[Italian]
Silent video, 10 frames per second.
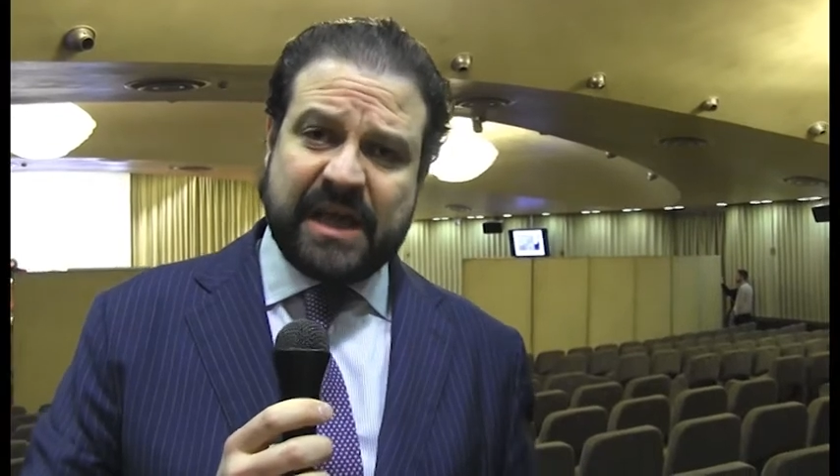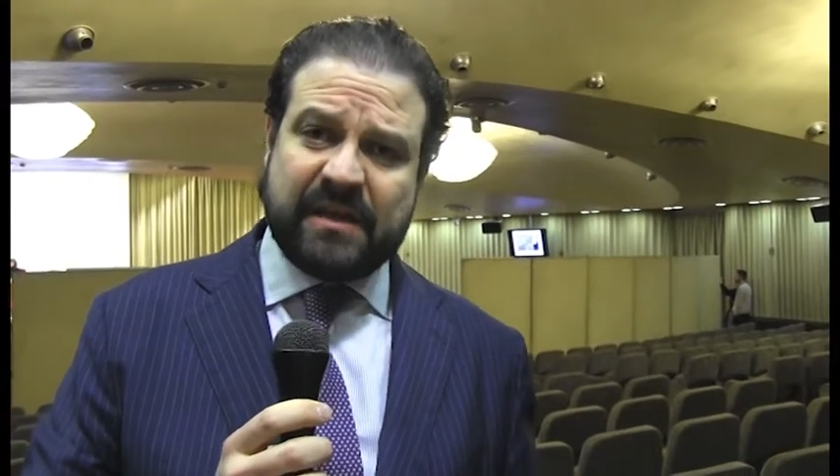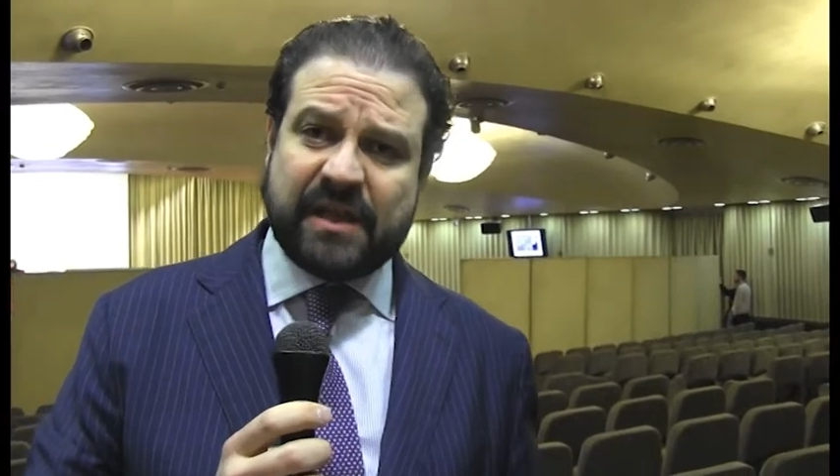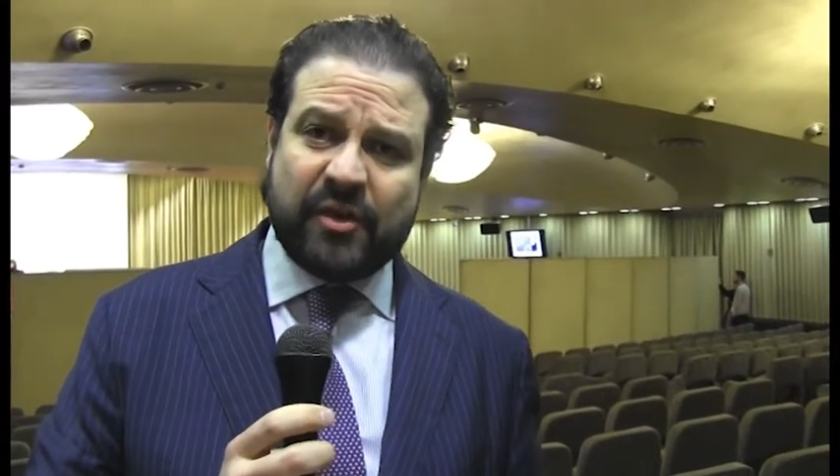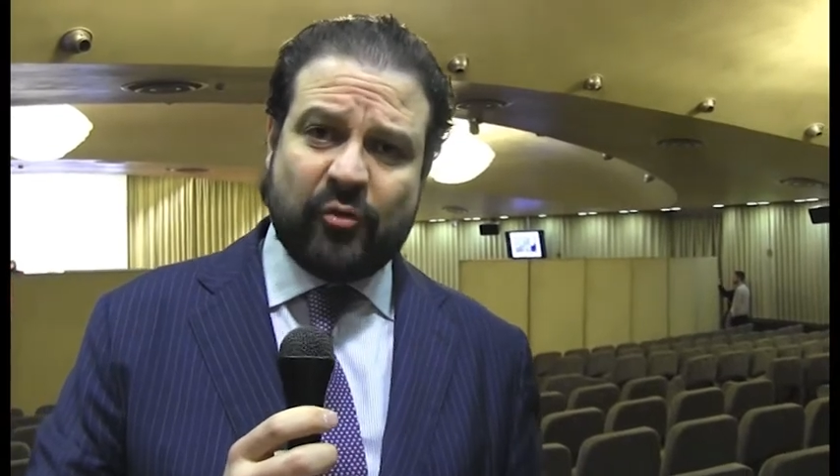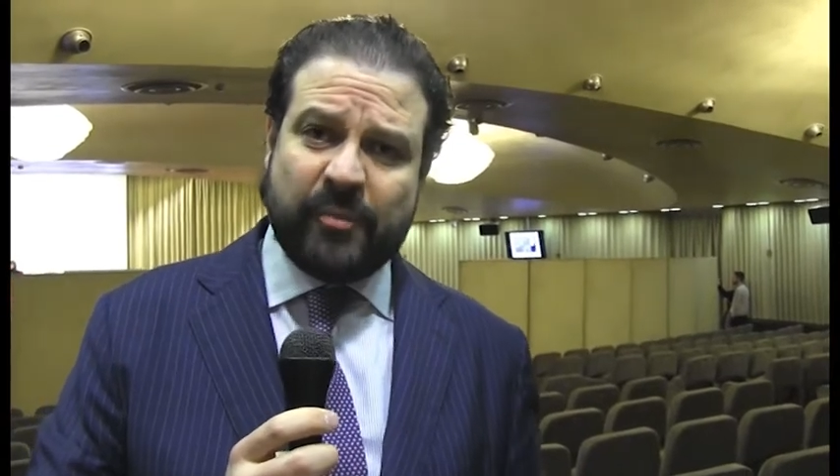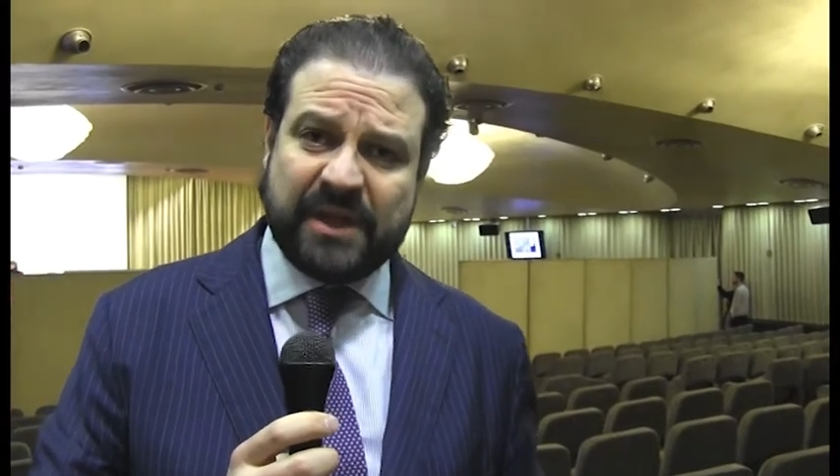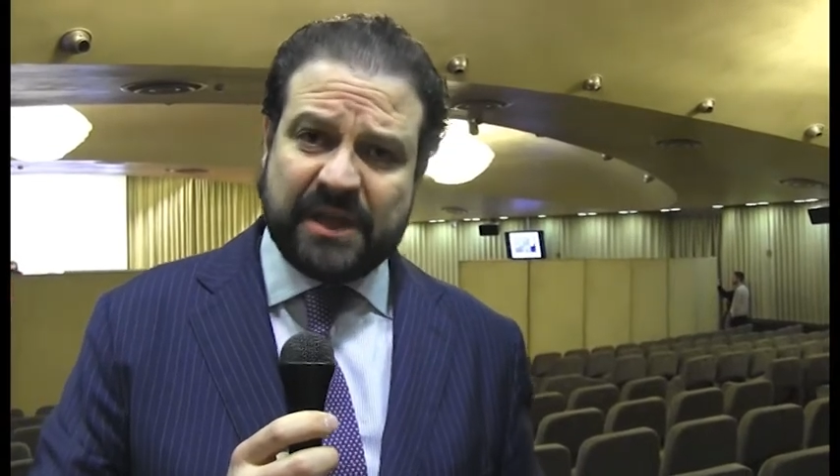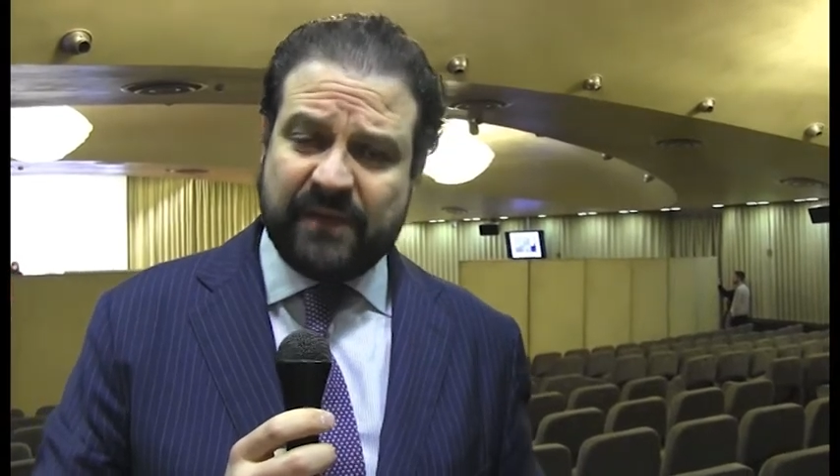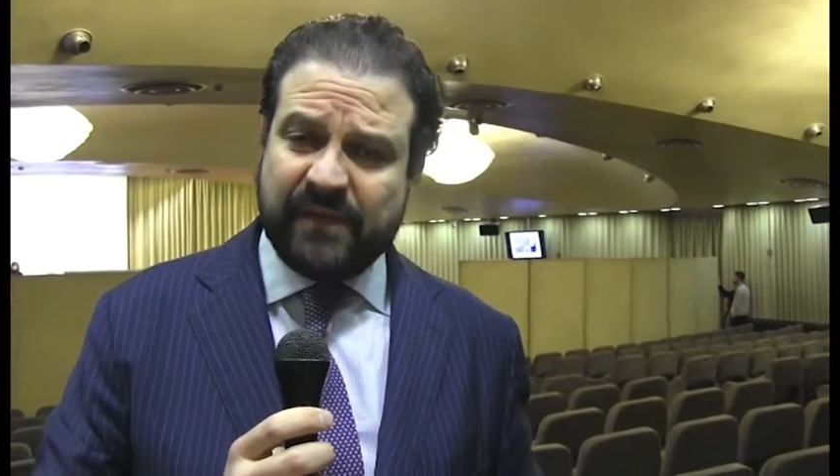essere
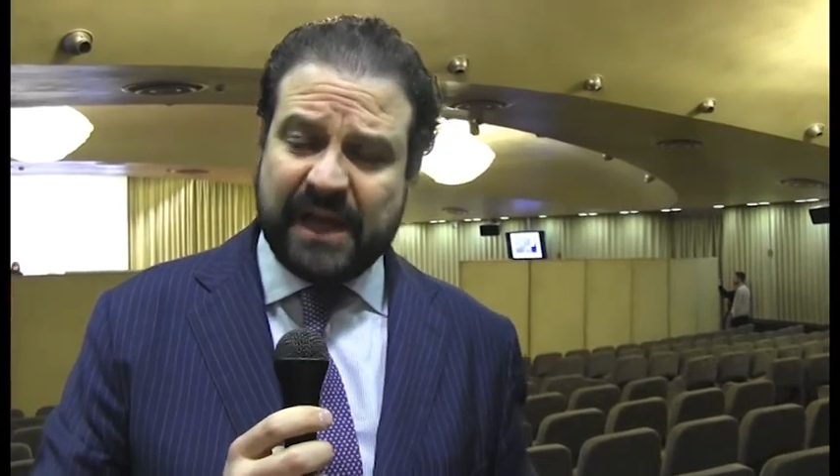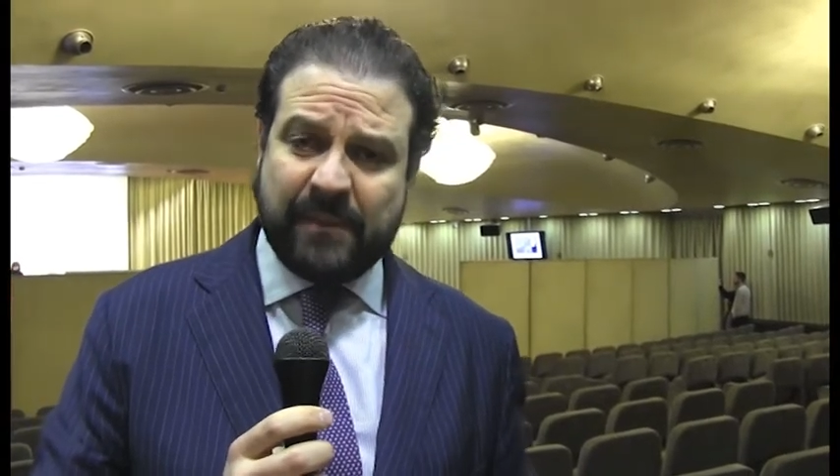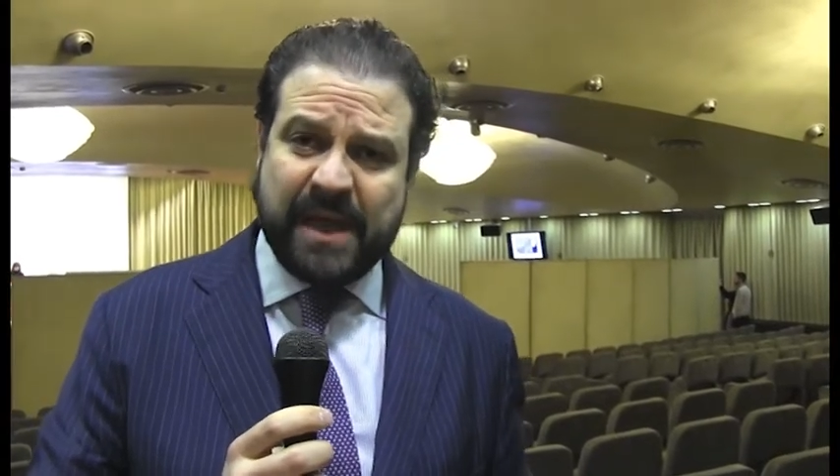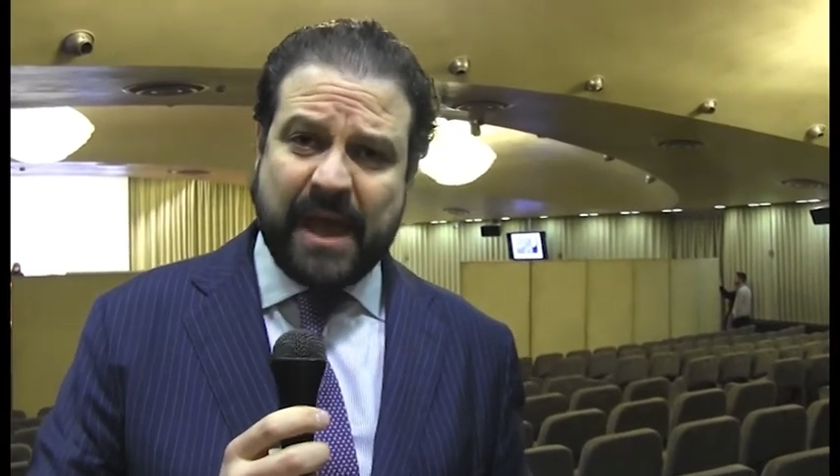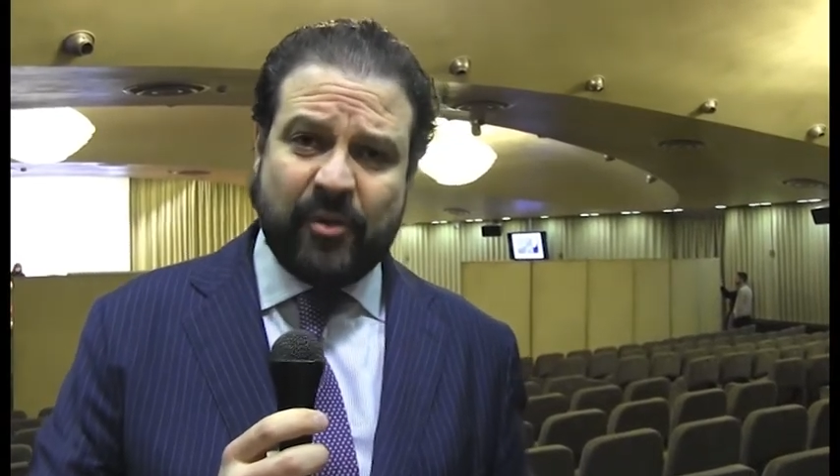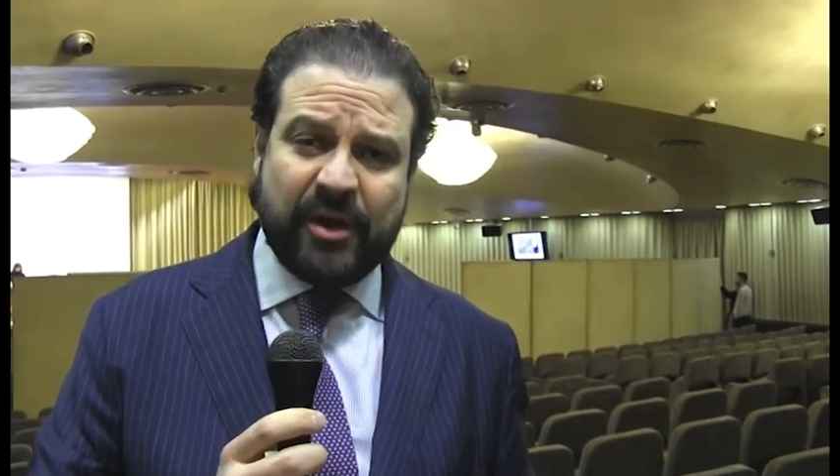competitivi le abbiamo,